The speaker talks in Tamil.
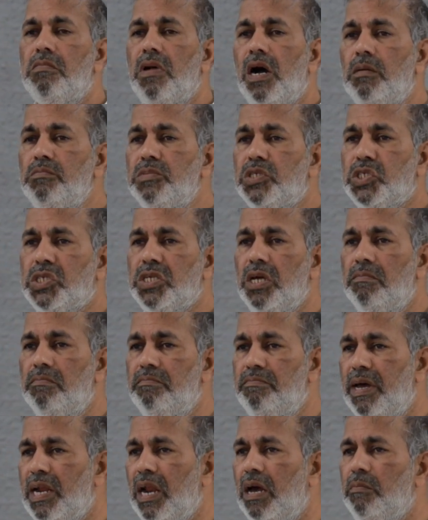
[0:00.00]
மாம்ச
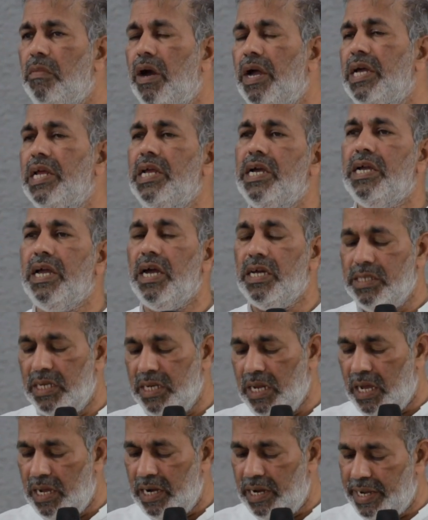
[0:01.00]
பலமாக
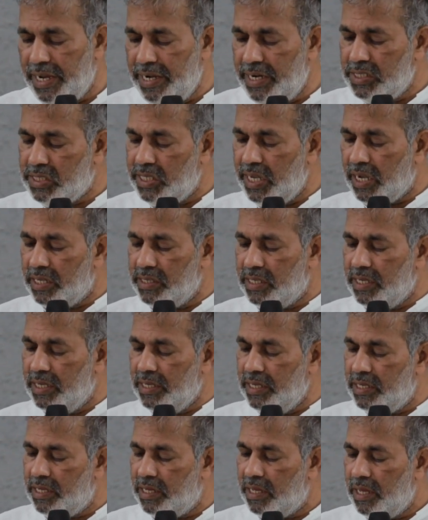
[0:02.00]
இருக்கிறதுனால என்ன செய்கிறது
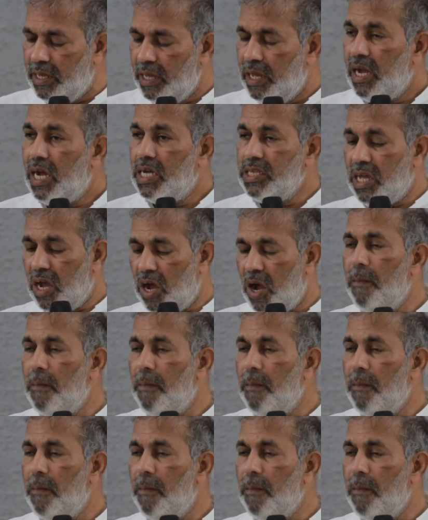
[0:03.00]
அந்த